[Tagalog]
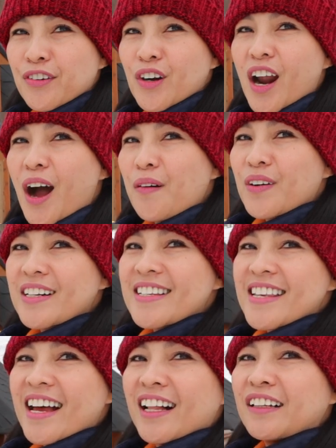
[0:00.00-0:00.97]
for
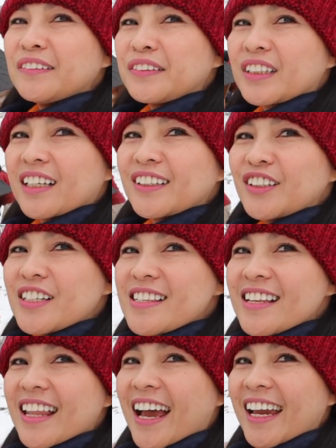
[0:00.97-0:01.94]
ourselves.
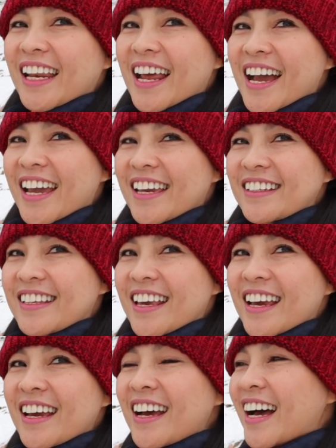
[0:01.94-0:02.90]
Andun si Laila and
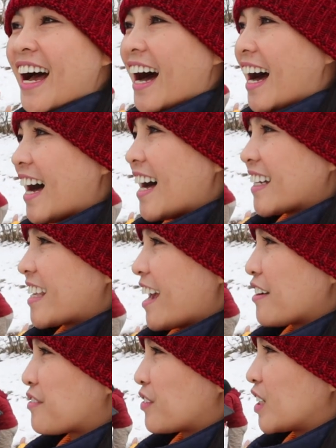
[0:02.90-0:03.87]
Ke uh,
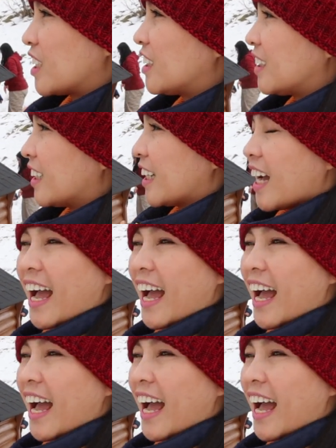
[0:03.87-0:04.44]
Kevin.